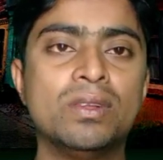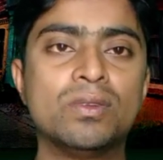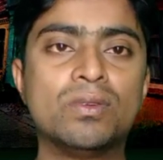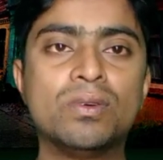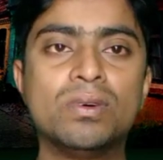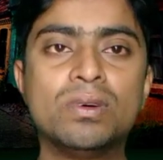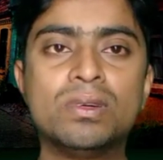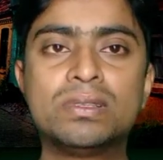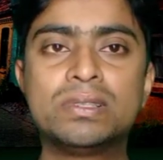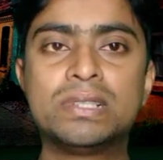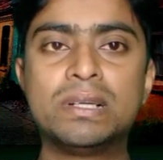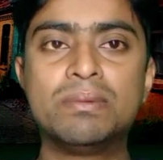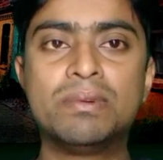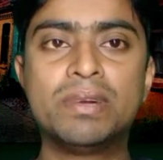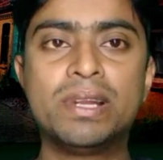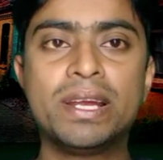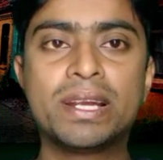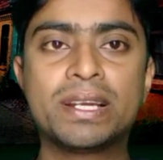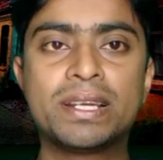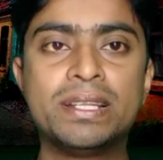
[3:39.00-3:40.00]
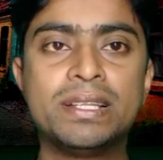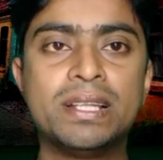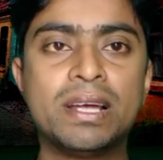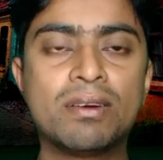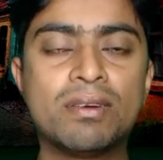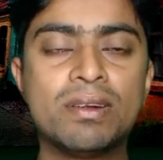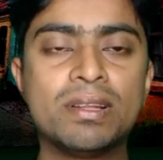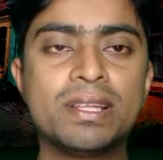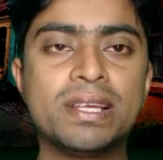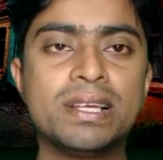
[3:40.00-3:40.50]
তো যেমন একটি
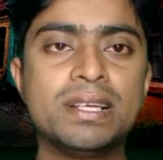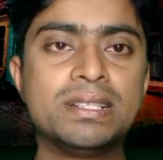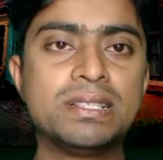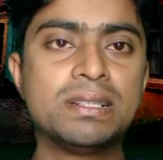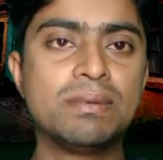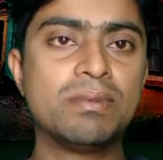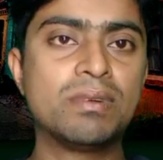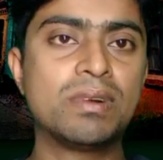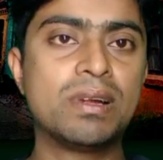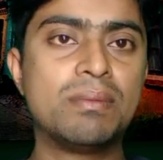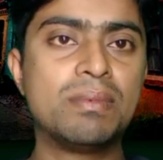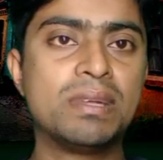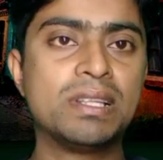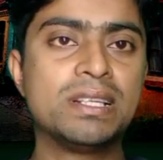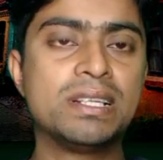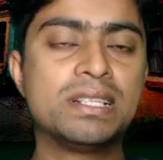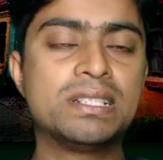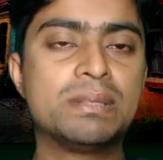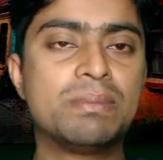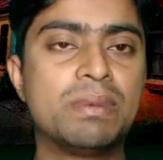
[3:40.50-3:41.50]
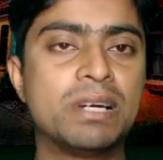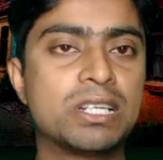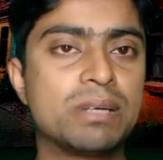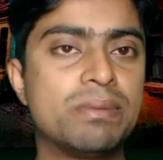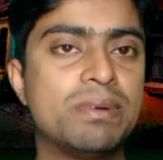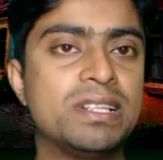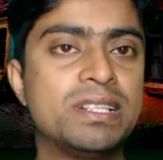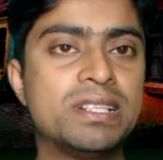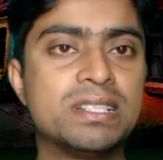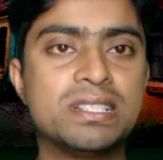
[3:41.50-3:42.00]
ধারণা দেই যেমন আমাদের যে বাসা
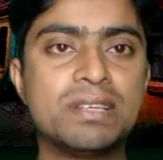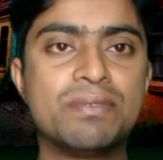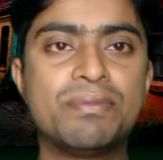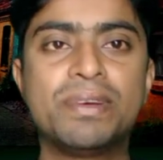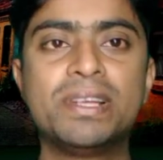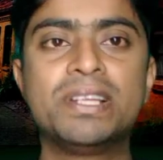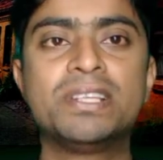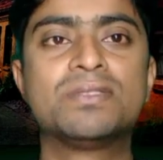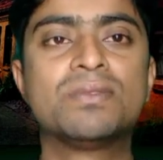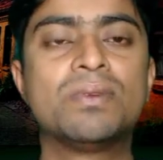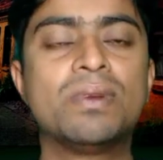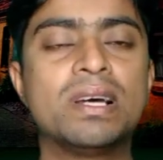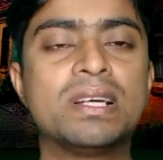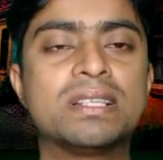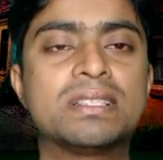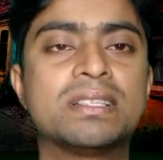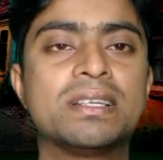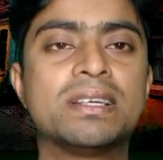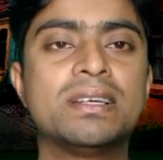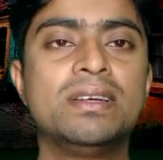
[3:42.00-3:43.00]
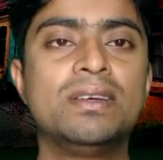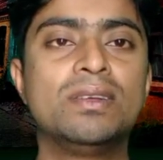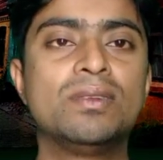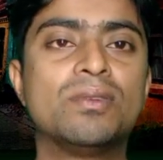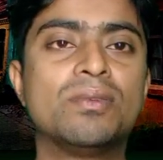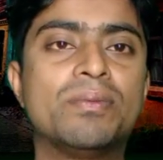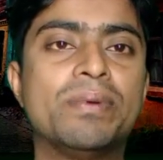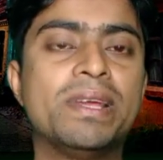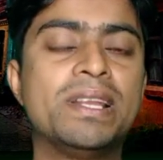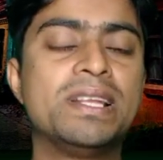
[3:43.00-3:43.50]
বাড়িতে যে ফ্রিজগুলো আছে
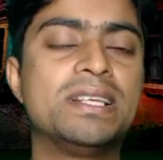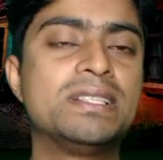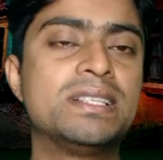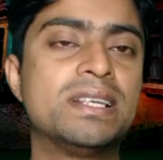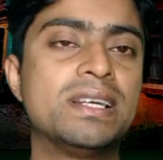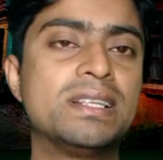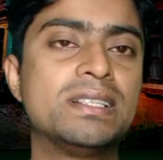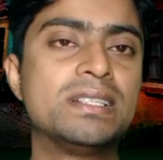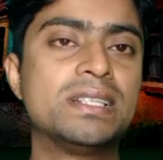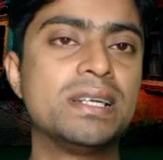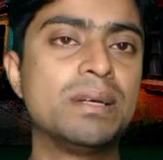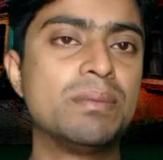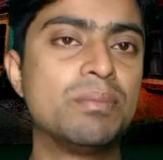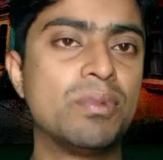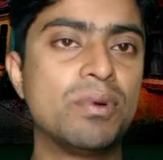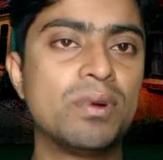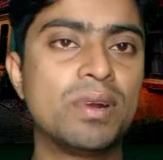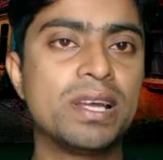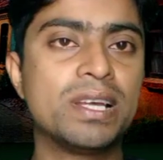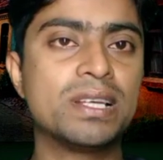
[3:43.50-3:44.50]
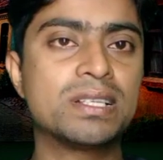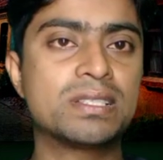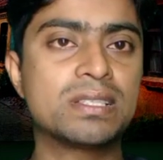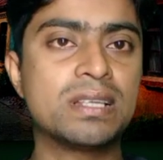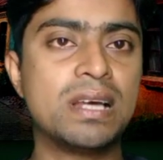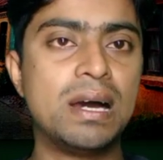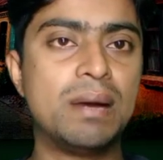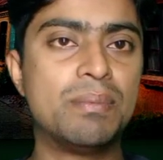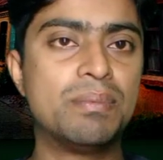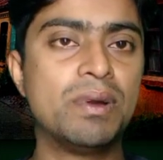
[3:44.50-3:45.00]
তো ফ্রিজের যে ভোল্টেজ
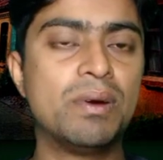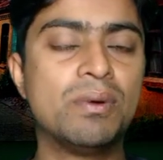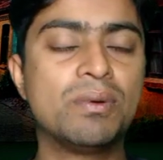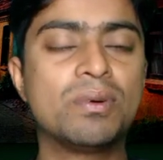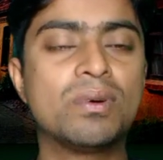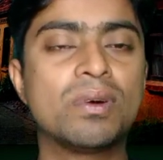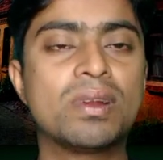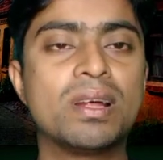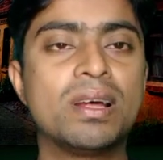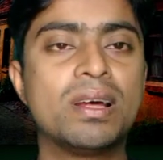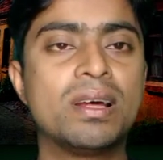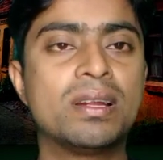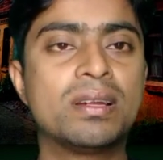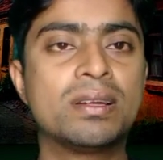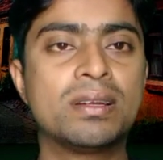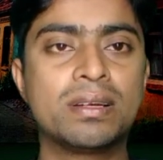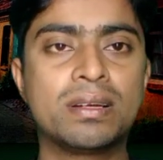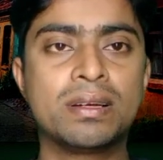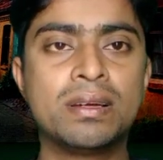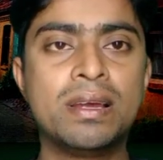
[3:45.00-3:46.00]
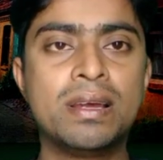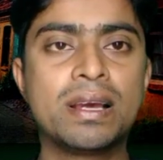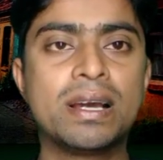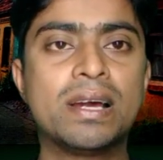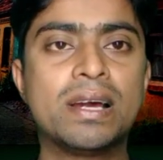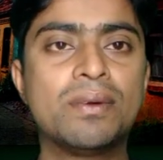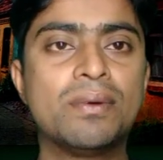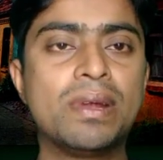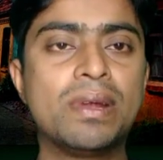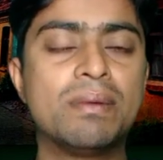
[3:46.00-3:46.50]
আপ ডাউন করার
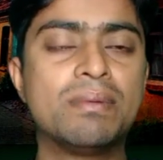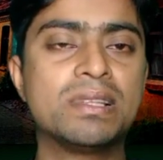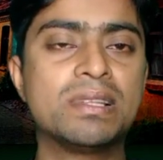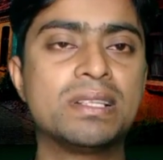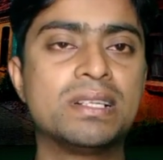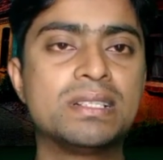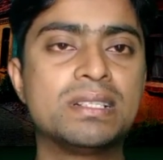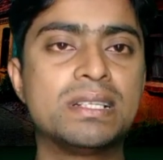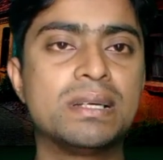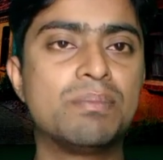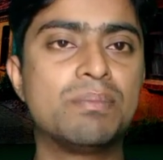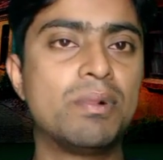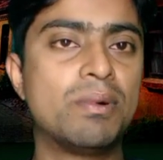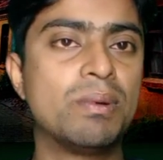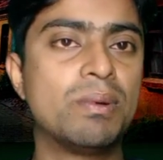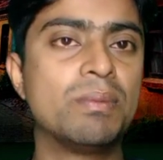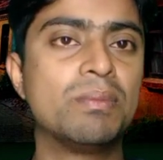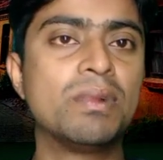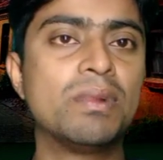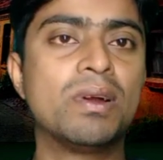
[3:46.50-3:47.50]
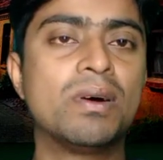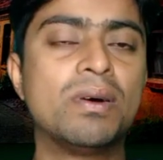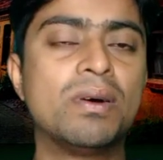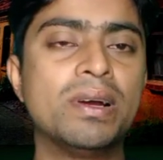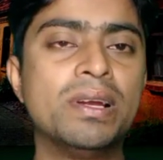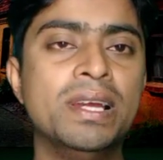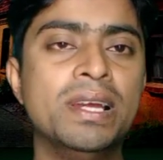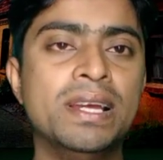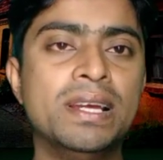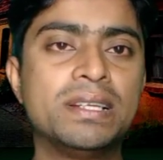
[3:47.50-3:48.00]
কারণে আমাদের যে প্রবলেমগুলো
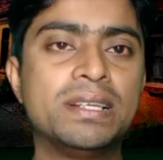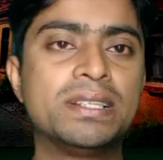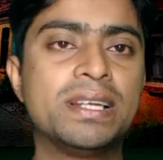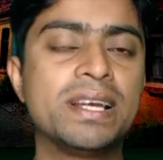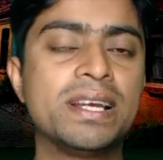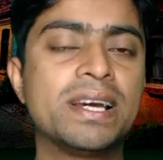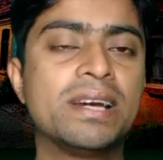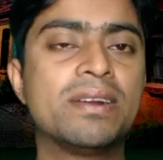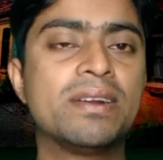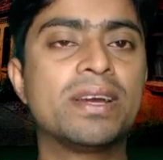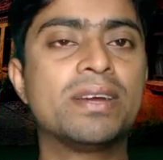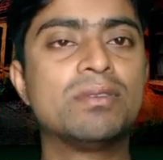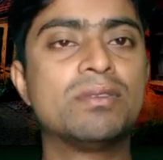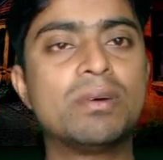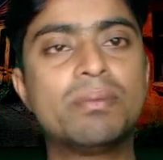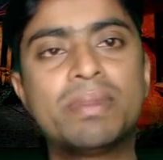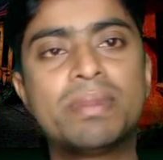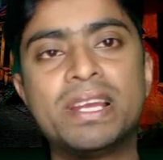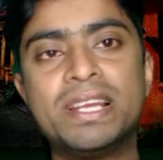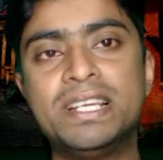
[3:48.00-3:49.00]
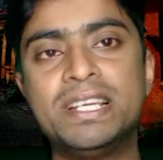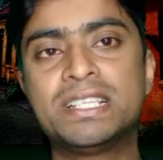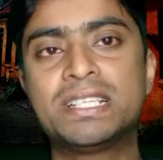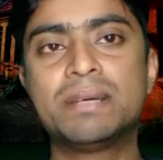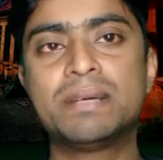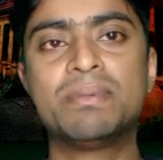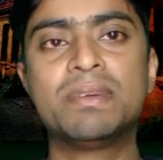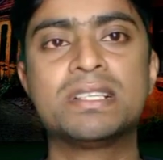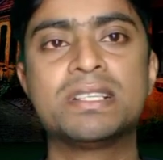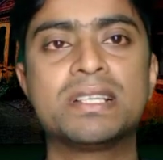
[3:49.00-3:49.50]
হয় সেই কারণে কিন্তু আমরা
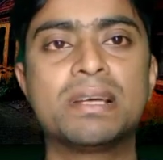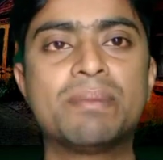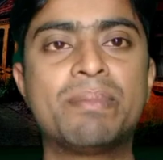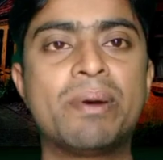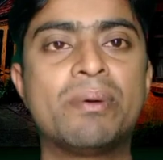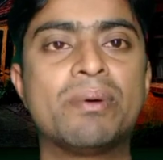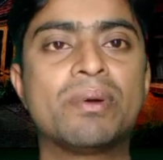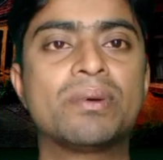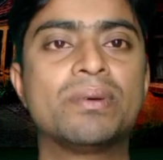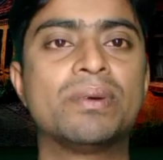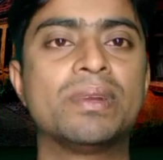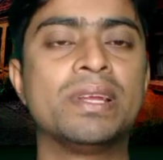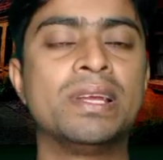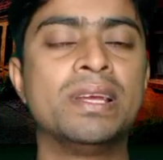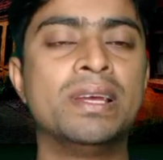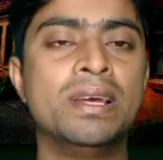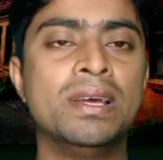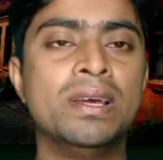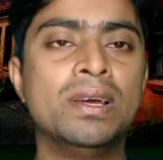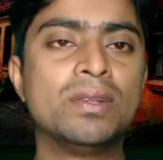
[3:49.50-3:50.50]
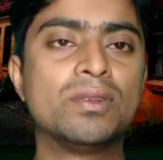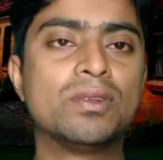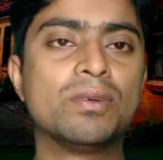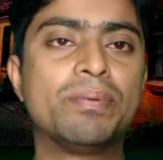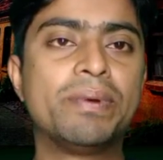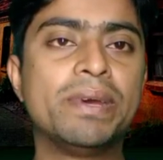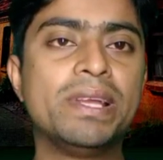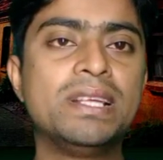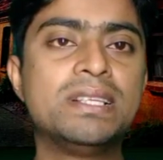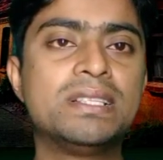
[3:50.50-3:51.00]
স্টেবিলাইজার ব্যবহার করি তো
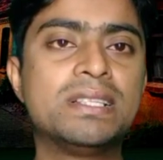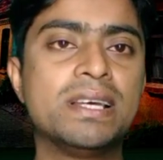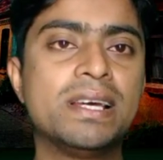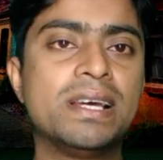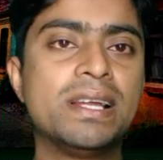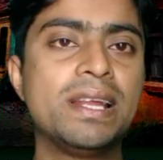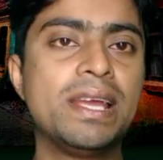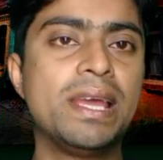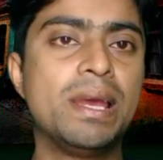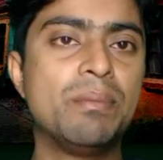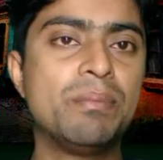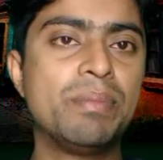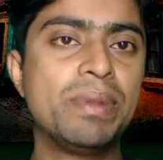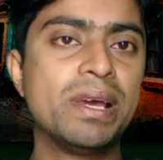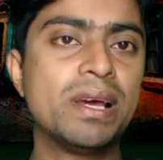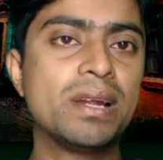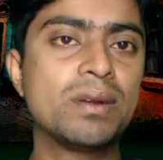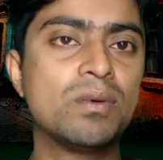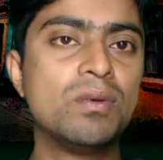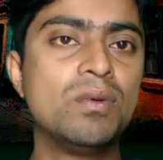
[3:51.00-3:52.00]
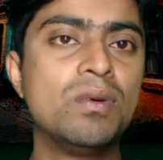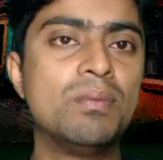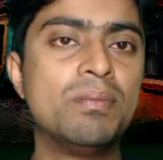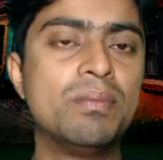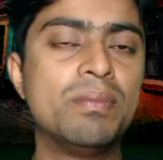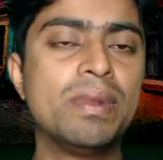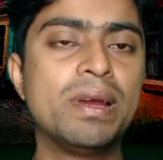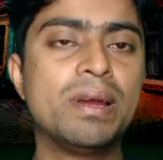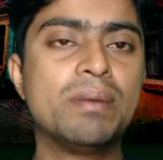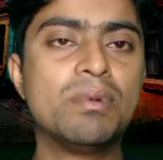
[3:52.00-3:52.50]
ফ্রিজের এম্পিয়ার কম
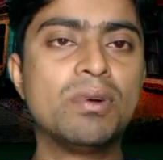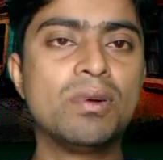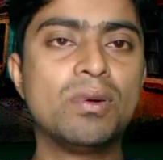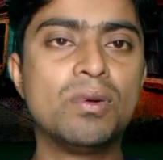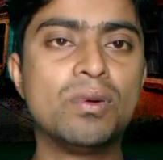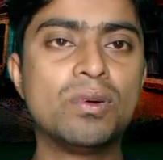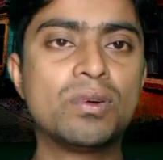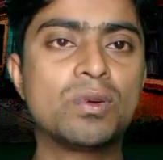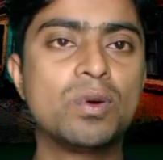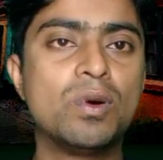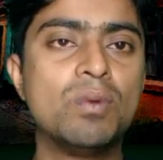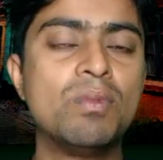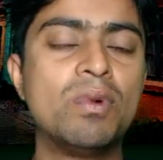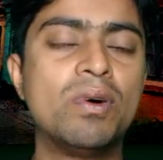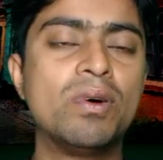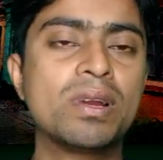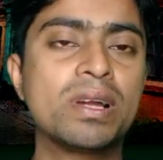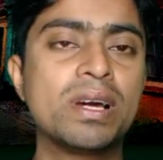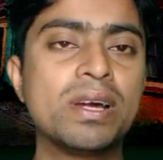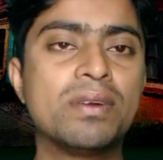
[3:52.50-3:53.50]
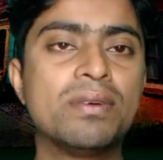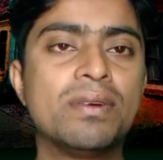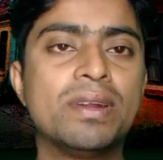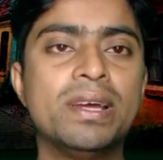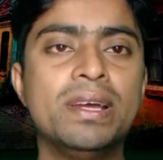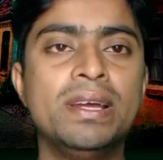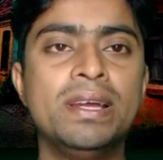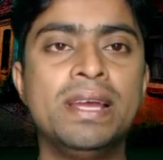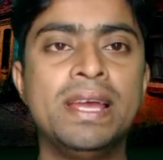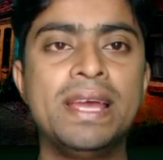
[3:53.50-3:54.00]
এবং লোড কম হওয়ার কারণে